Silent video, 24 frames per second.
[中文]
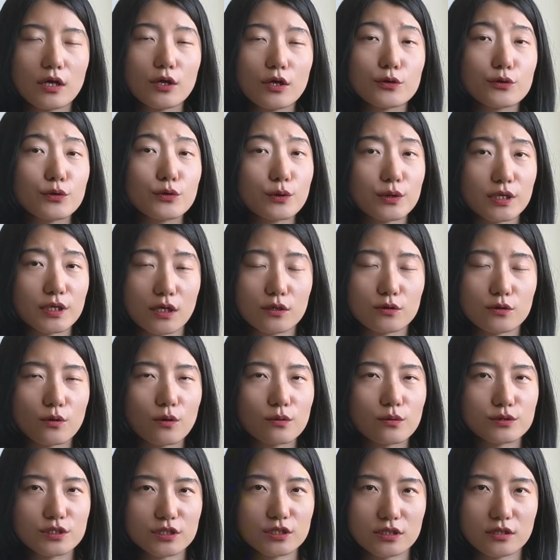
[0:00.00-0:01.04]
用人
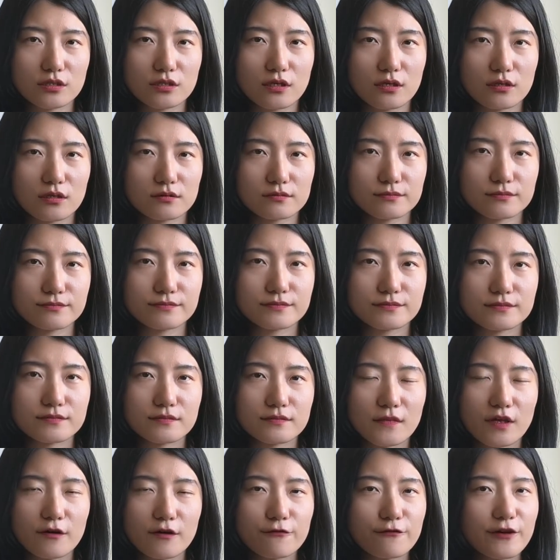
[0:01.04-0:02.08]
工智能
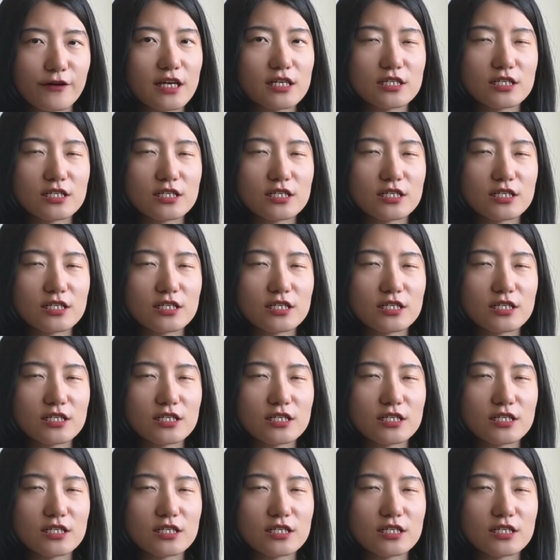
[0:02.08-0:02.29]
非